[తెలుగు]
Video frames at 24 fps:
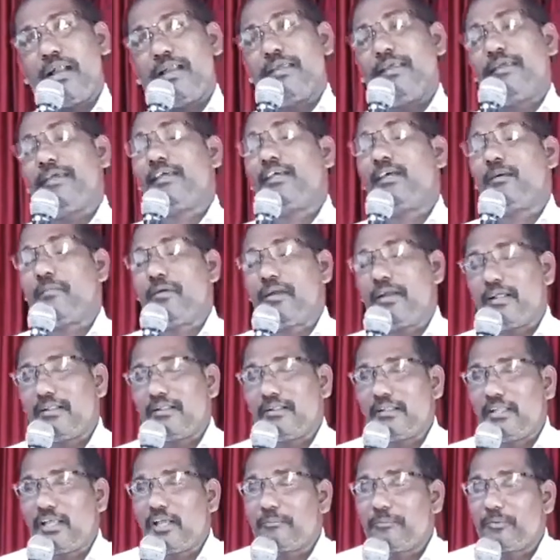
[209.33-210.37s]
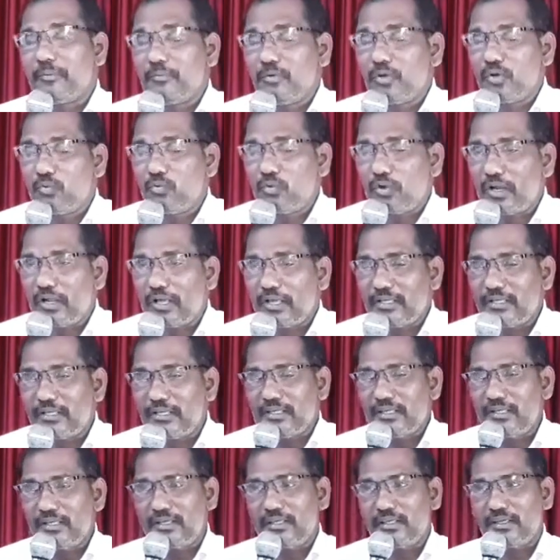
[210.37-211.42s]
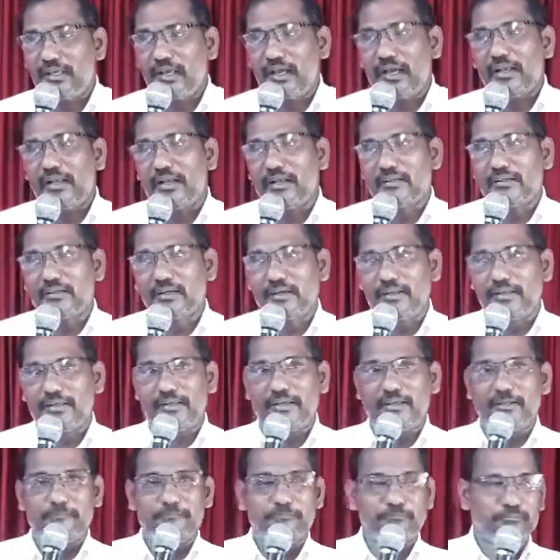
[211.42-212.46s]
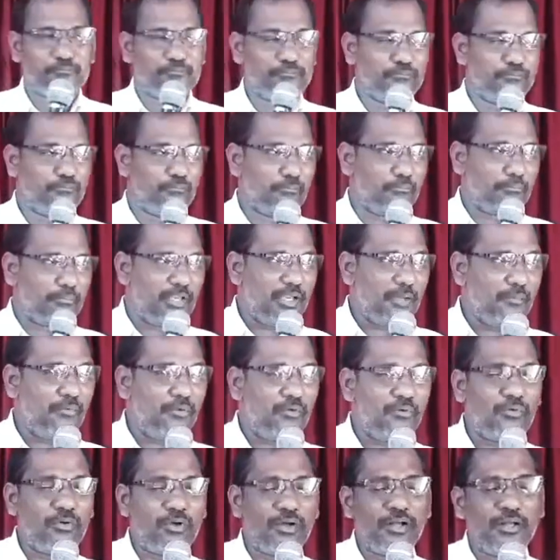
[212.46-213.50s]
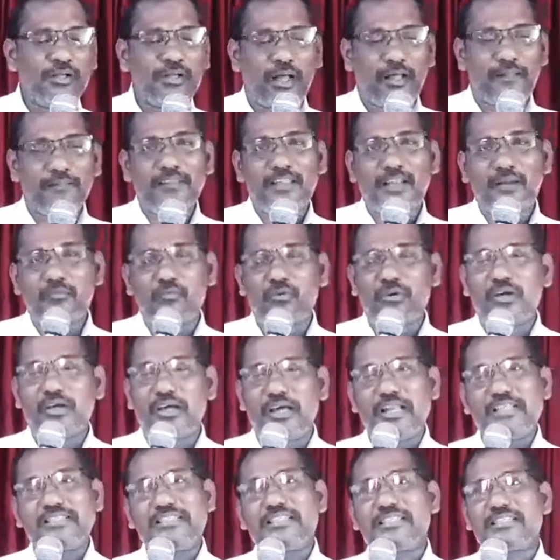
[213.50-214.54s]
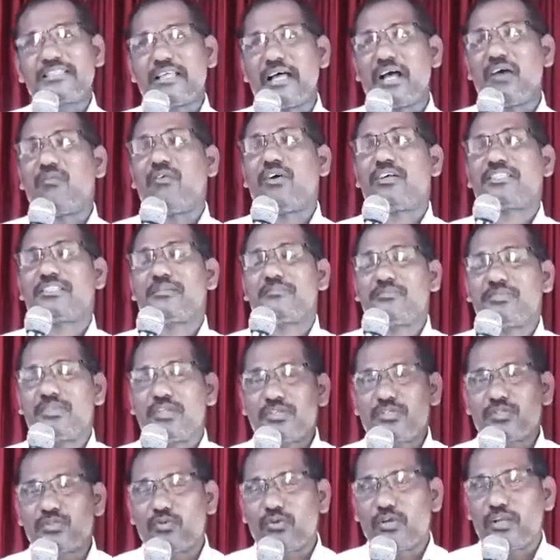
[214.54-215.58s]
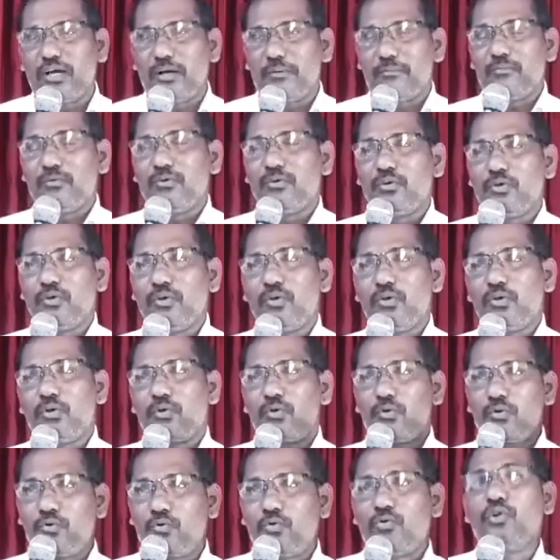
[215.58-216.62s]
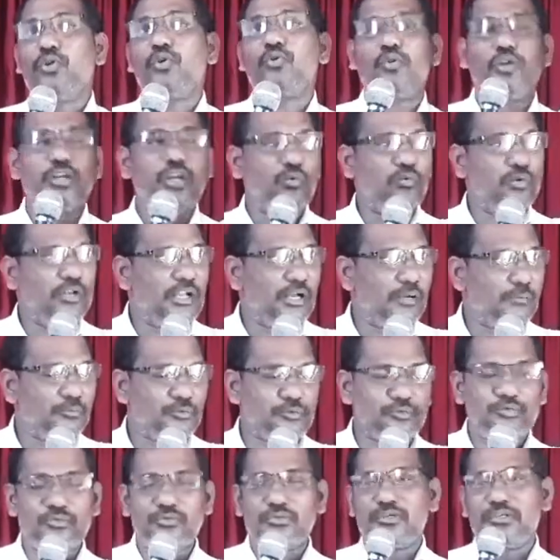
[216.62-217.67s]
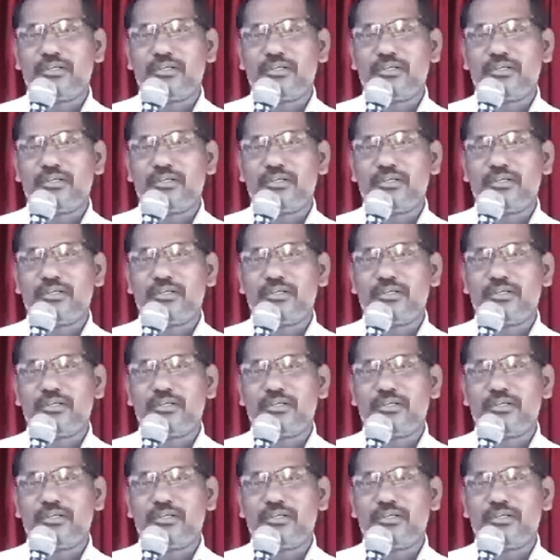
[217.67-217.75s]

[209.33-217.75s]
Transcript: అనేకమైన దీపములు ఉన్నాయి అని అంటాడు ఆయన మేము అందరము కలిసి సహవాసం చేస్తున్నాం కూడుకొని ఉన్నాము